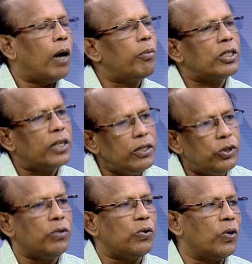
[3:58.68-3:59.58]
সেই
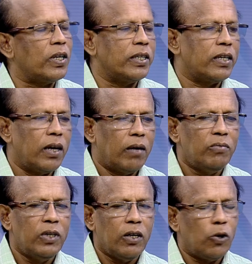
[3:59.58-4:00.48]
চিত্রটা দেখলাম
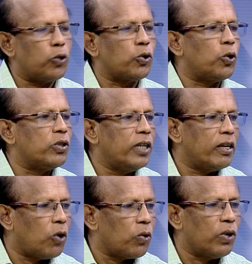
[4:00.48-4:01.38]
গত কদিনের
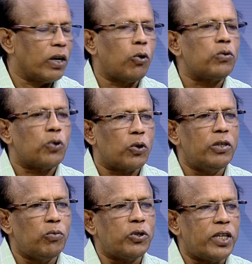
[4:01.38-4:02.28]
ঘটনা গত কদিন বলছি
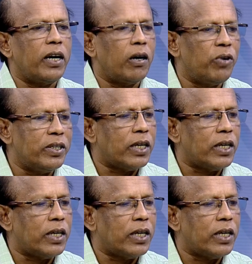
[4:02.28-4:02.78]
এ কারণে যে আজকে